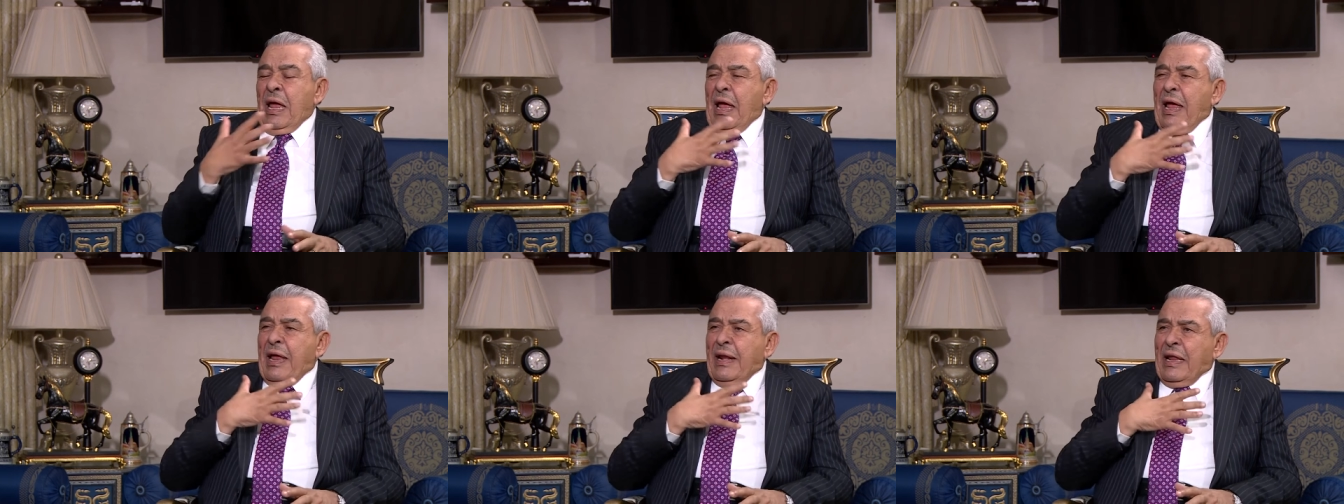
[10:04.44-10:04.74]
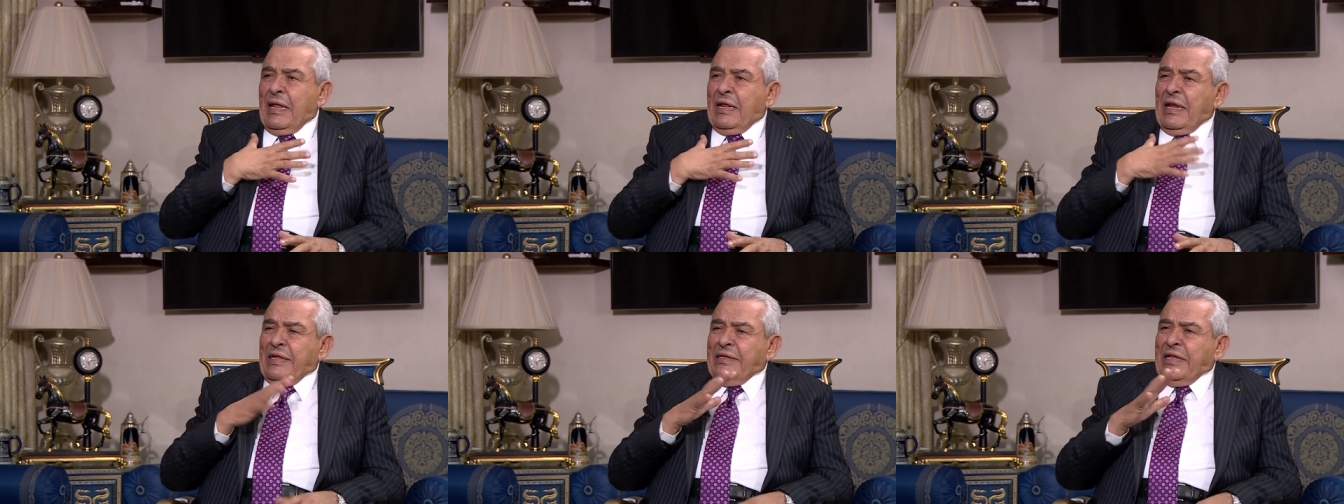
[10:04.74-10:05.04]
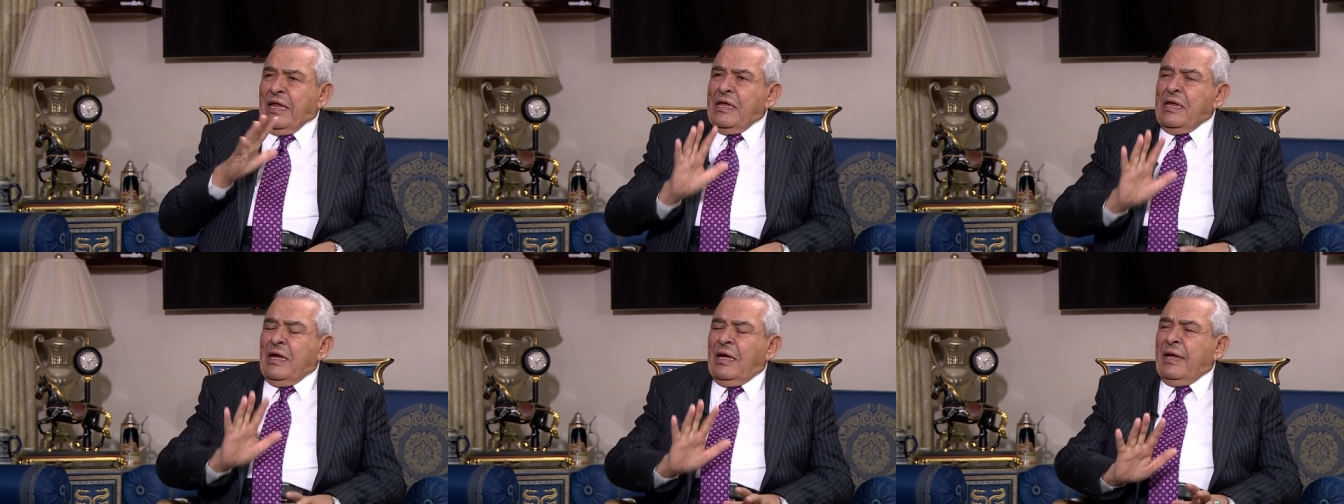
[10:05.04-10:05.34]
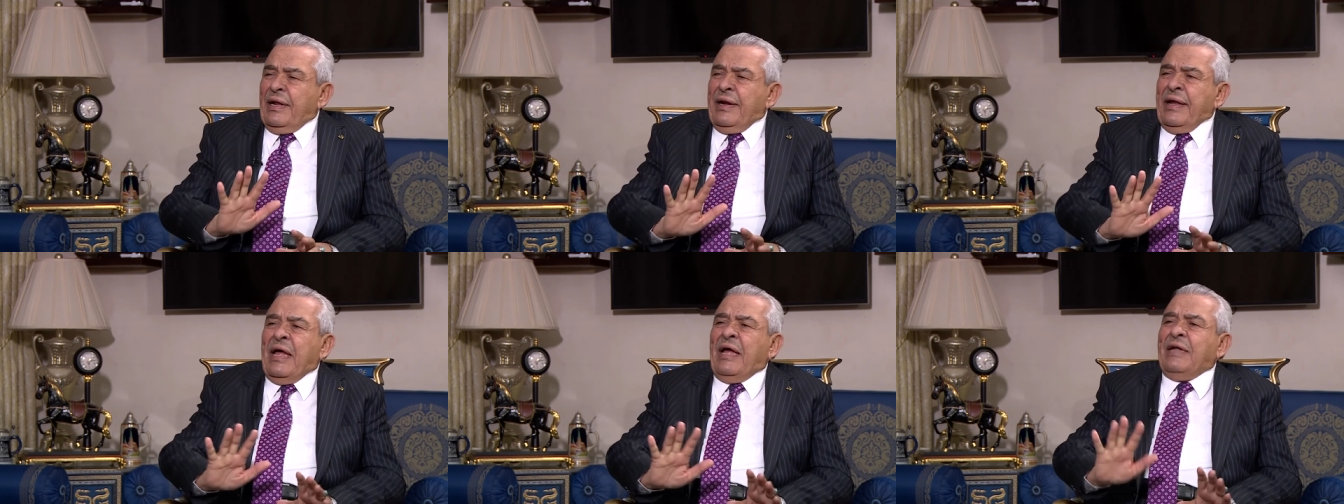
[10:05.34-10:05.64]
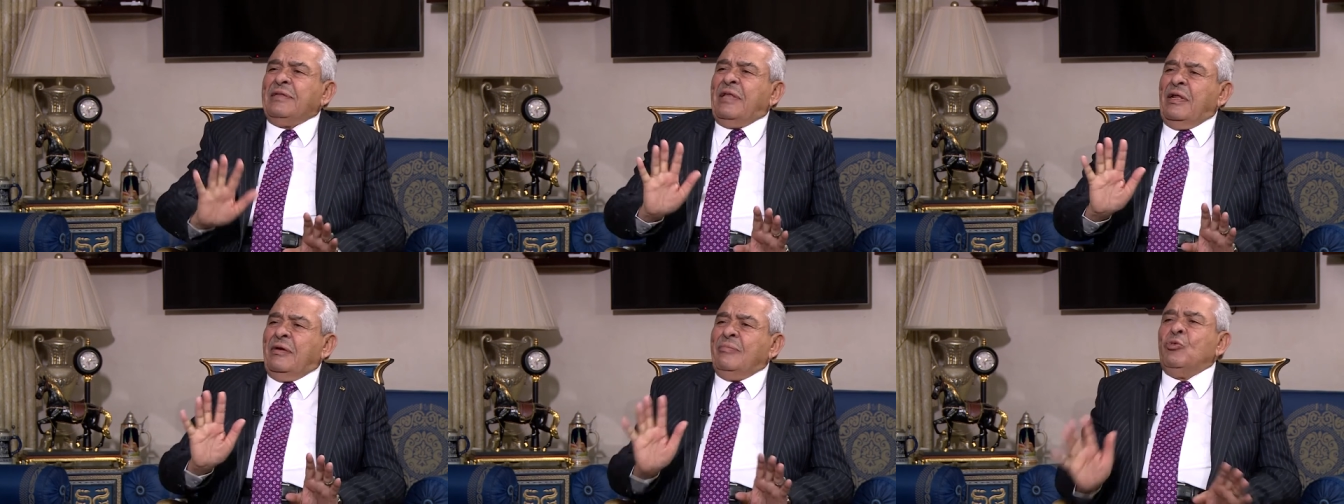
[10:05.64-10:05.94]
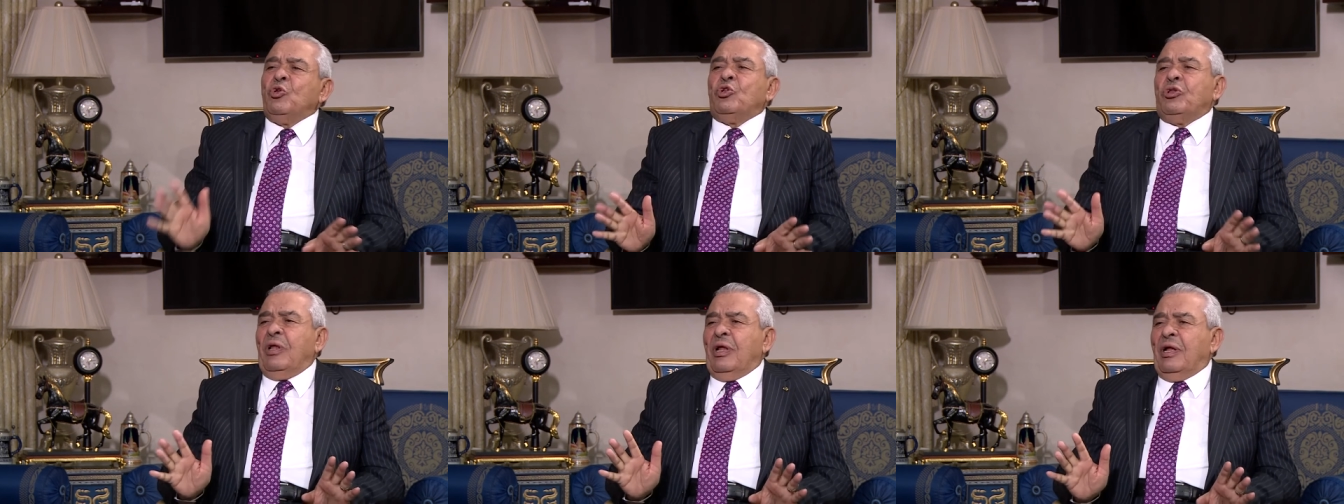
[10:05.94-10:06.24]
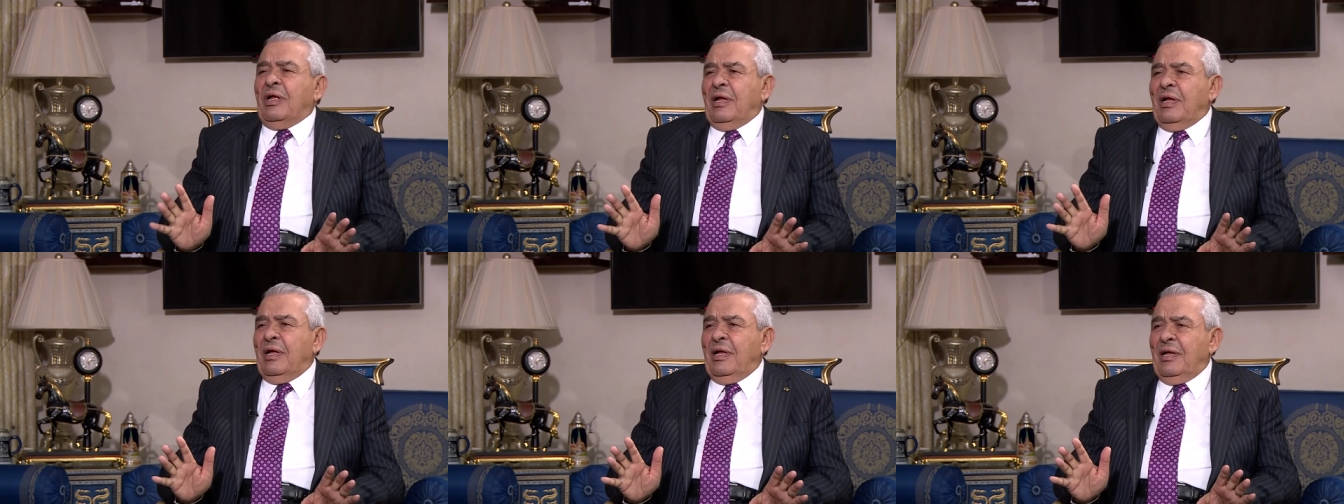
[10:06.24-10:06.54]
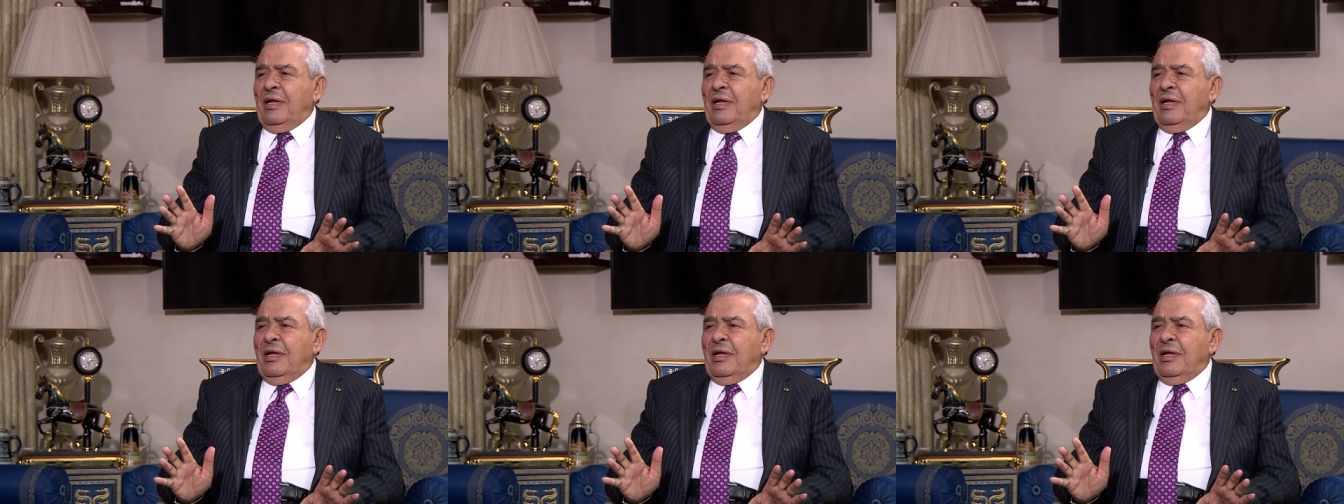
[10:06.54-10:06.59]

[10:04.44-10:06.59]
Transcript: أنا لدي قناعة مطلقة